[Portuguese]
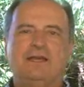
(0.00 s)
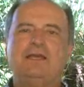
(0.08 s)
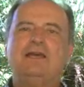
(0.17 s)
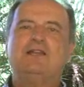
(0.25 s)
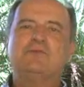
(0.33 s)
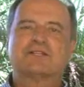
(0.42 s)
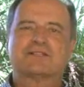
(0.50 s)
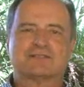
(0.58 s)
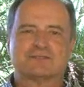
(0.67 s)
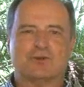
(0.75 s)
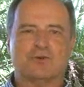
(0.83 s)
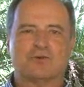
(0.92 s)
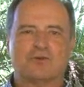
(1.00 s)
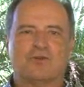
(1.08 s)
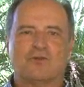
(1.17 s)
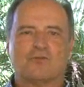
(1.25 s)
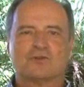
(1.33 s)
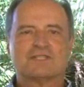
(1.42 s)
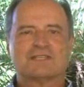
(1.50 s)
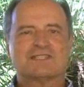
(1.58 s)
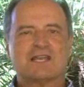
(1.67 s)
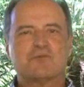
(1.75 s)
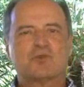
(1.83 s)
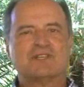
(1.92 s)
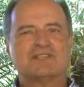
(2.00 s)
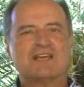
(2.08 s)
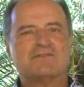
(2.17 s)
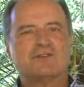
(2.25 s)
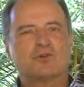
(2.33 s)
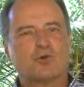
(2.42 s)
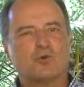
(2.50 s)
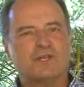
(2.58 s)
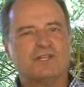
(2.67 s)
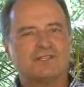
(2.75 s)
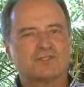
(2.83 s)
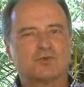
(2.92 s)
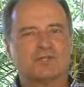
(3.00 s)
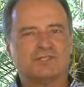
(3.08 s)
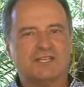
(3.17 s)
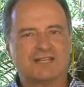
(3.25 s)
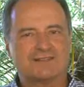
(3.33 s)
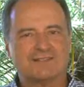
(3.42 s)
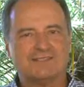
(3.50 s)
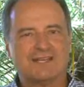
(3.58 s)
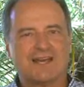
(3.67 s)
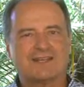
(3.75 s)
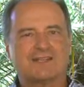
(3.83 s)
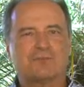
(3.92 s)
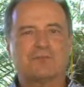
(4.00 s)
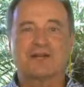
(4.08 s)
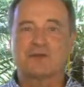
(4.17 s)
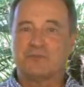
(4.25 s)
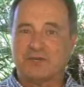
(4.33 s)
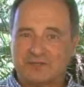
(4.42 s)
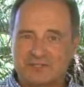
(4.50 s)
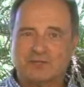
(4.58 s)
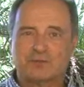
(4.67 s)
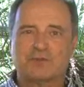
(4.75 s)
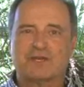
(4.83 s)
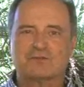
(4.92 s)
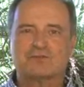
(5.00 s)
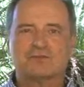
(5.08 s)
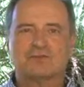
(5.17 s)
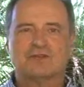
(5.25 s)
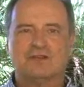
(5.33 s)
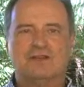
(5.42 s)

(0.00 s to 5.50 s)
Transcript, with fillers: E alimentação? Você sabe o que deve incluir em sua dieta diária para perder peso?